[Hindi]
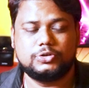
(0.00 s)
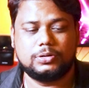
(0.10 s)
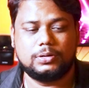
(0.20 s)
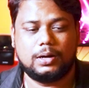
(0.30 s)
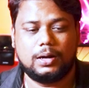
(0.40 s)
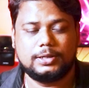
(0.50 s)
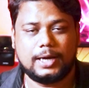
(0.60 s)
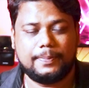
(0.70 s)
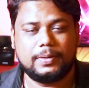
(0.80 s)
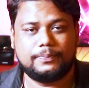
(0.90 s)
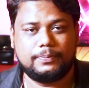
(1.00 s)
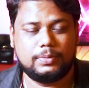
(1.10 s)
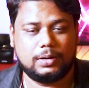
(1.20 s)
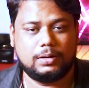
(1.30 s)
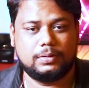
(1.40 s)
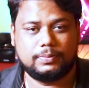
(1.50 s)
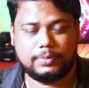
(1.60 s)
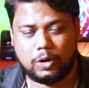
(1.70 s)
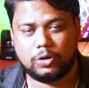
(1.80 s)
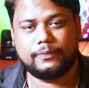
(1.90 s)
जो जहां पे
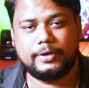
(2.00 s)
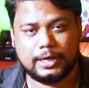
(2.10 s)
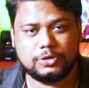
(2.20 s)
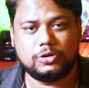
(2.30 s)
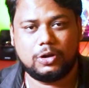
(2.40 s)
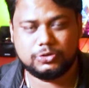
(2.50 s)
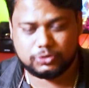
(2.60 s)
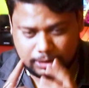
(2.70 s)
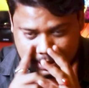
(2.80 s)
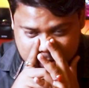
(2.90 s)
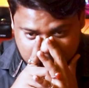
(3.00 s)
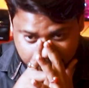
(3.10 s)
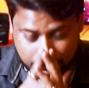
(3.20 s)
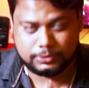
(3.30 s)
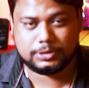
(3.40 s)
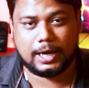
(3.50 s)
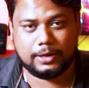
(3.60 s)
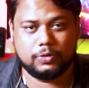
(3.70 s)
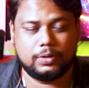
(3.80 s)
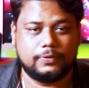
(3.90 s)
आउट ऑफ इंडिया जो लॉन्च होता है इसकी फोन्स
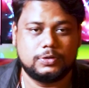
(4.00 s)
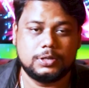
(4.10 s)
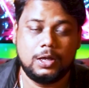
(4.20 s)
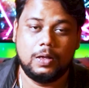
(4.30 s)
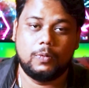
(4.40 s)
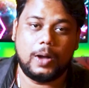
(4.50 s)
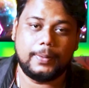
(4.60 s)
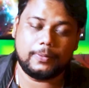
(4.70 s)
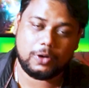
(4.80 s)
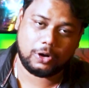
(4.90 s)
आईक्यू की फोन्स वहां पे आपको